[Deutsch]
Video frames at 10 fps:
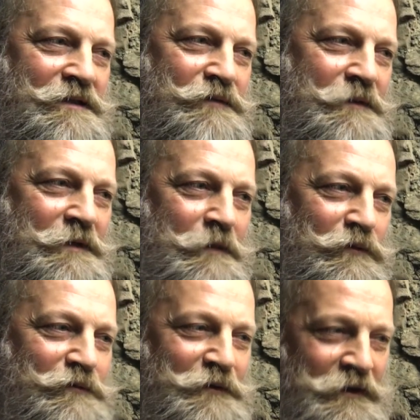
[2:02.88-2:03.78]
hier, von dem
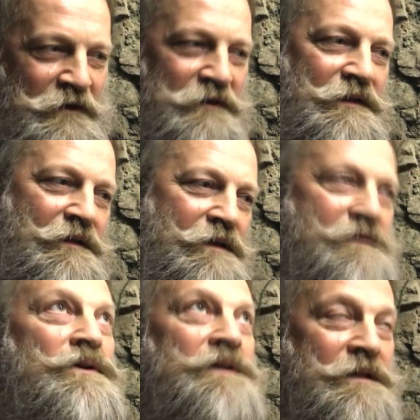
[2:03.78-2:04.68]
Kabuff, die
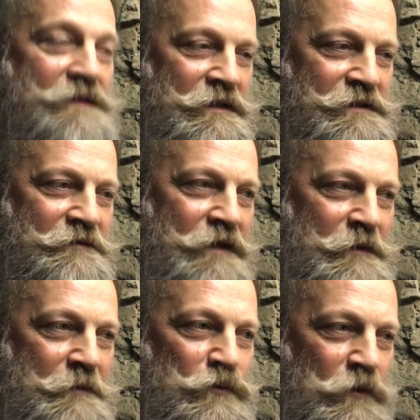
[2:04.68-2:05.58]
erzeugt hier diese ganze ganze
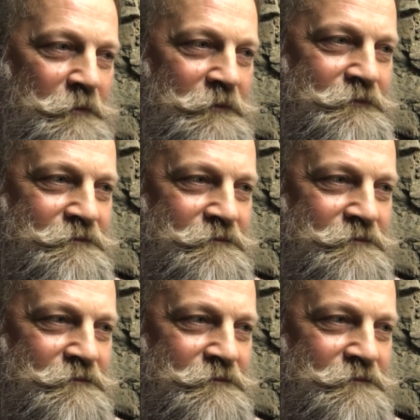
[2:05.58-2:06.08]
Wärme in dem Turm.